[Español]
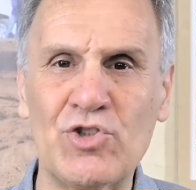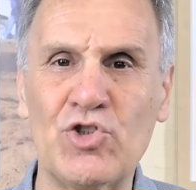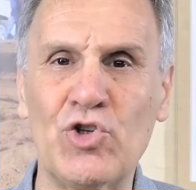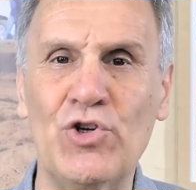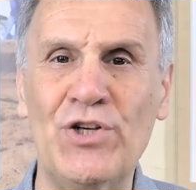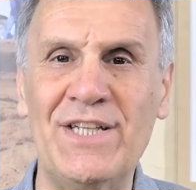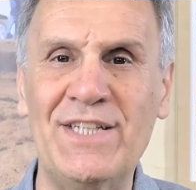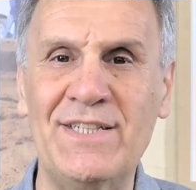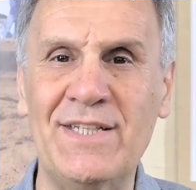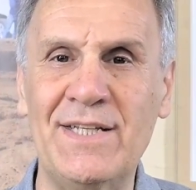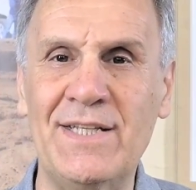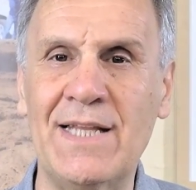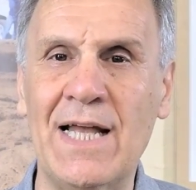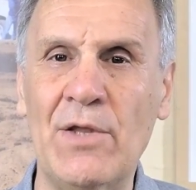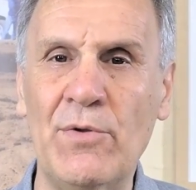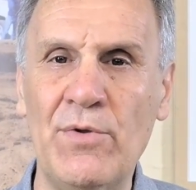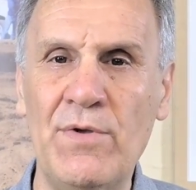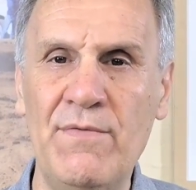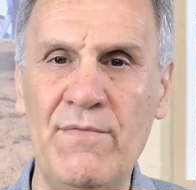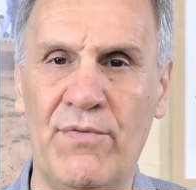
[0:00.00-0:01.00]

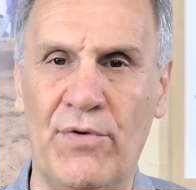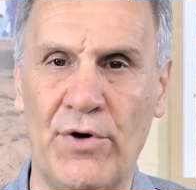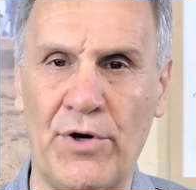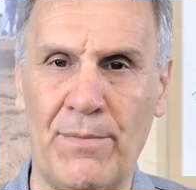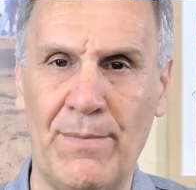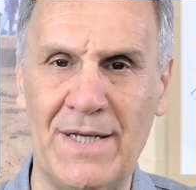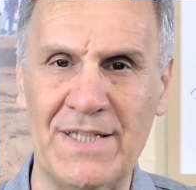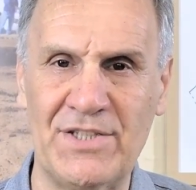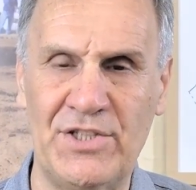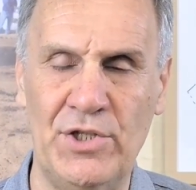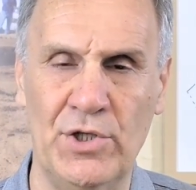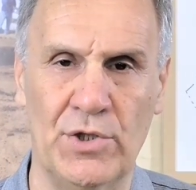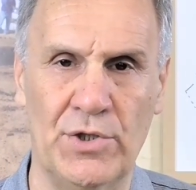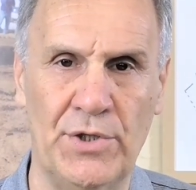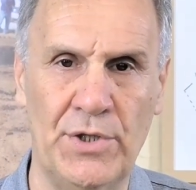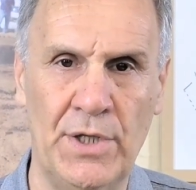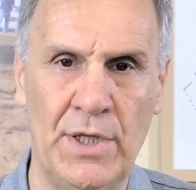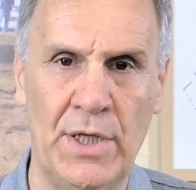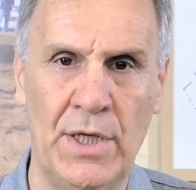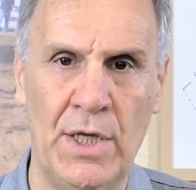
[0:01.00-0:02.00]
solicitado
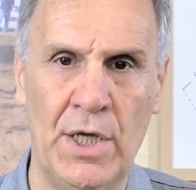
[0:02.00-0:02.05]
información